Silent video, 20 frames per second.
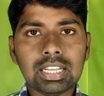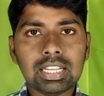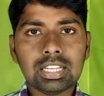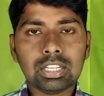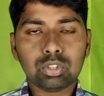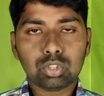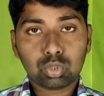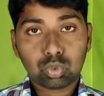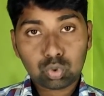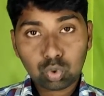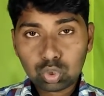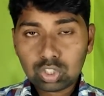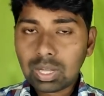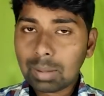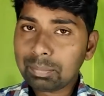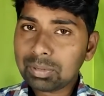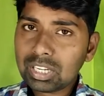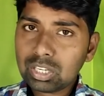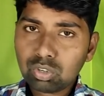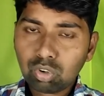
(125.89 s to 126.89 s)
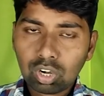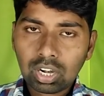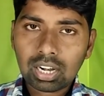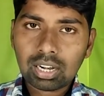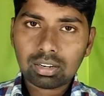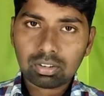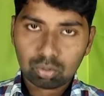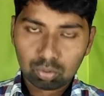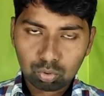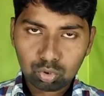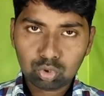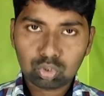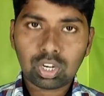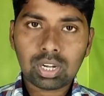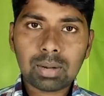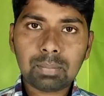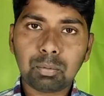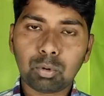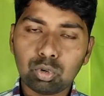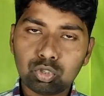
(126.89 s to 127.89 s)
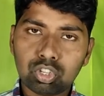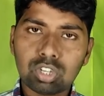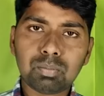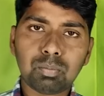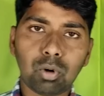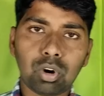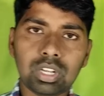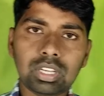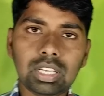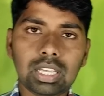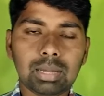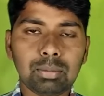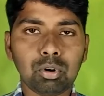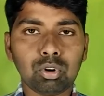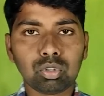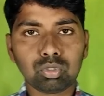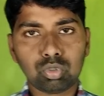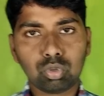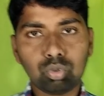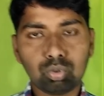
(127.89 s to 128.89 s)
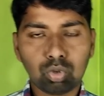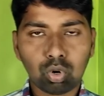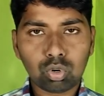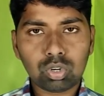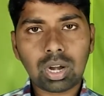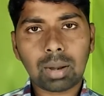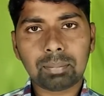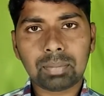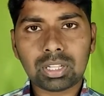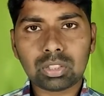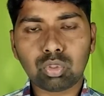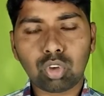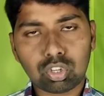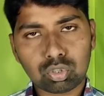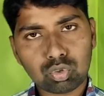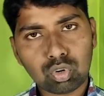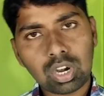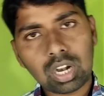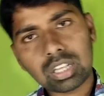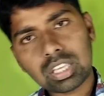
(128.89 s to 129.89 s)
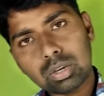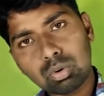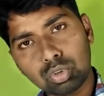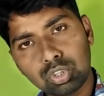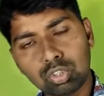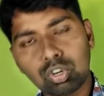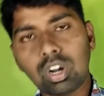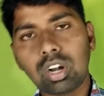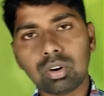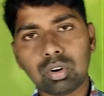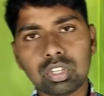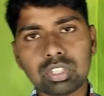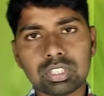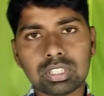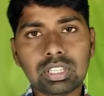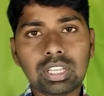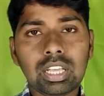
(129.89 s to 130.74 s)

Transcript: তো যদি আপনার ডলার উইথড্রলের প্রয়োজন পড়ে এবং যদি ধরুন আপনার দশ ডলার কি কুড়ি ডলার হয়েছে